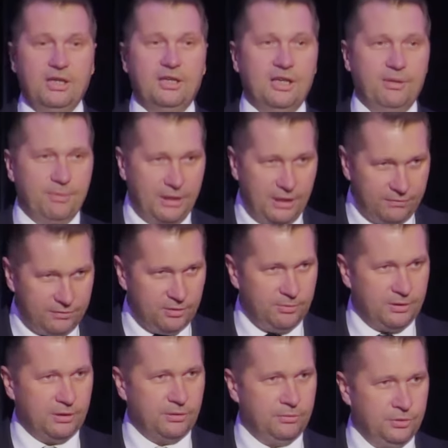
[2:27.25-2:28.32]
Naprawdę
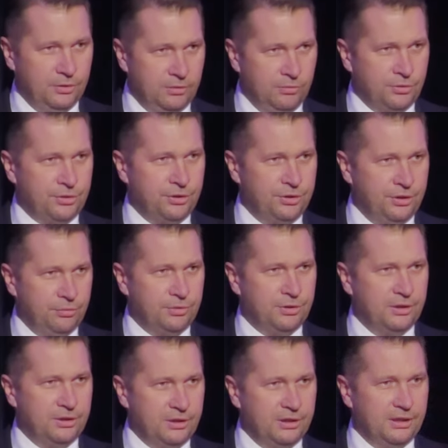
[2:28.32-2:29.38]
brakuje około 60
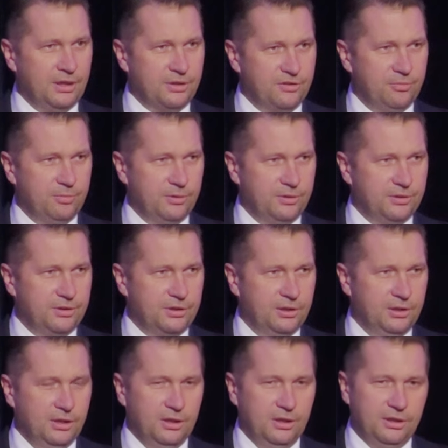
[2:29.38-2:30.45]
tysięcy lekarzy w Polsce.
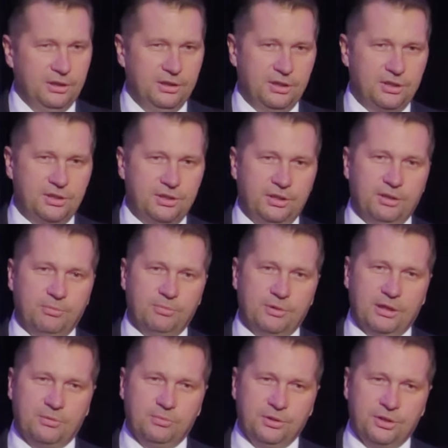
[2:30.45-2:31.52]
jeśli
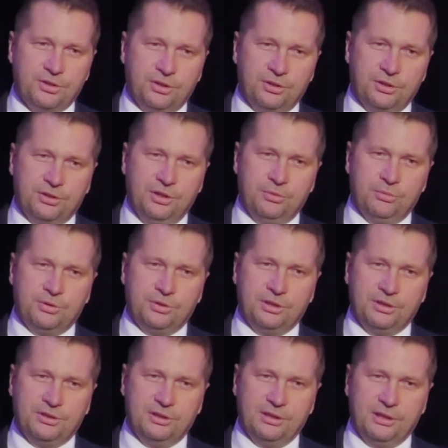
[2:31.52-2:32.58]
brakuje 60
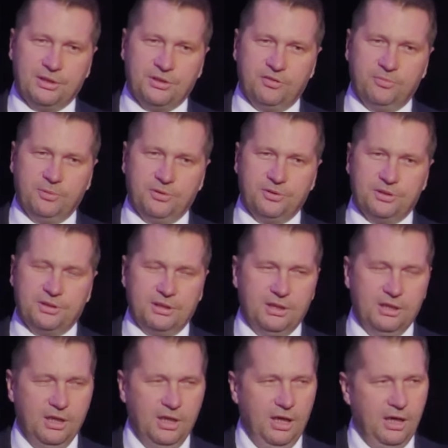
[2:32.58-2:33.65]
tysięcy lekarzy w Polsce,
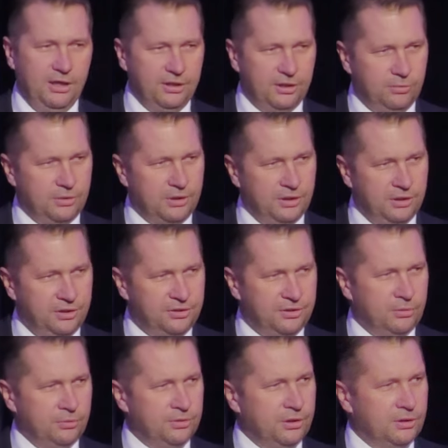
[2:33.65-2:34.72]
a niektóre
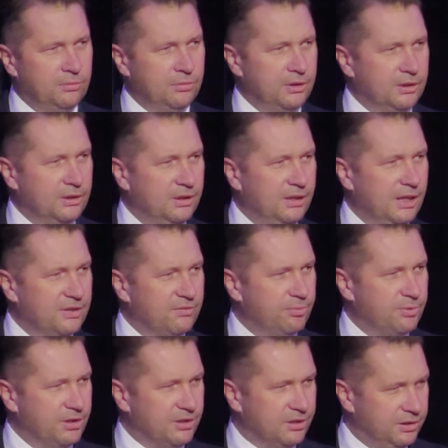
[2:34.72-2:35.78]
instytucje, których nazw
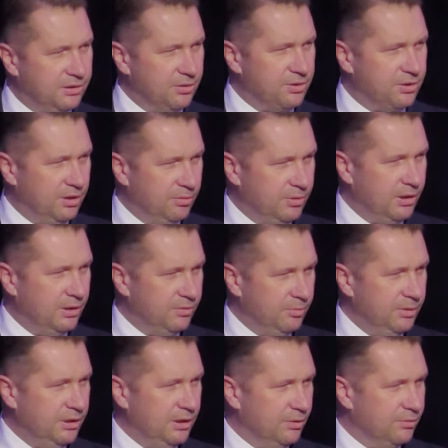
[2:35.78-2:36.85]
przez litość nie będę
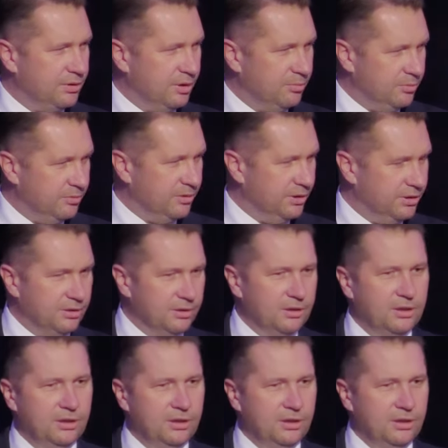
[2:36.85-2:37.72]
wymieniał z tej mównicy,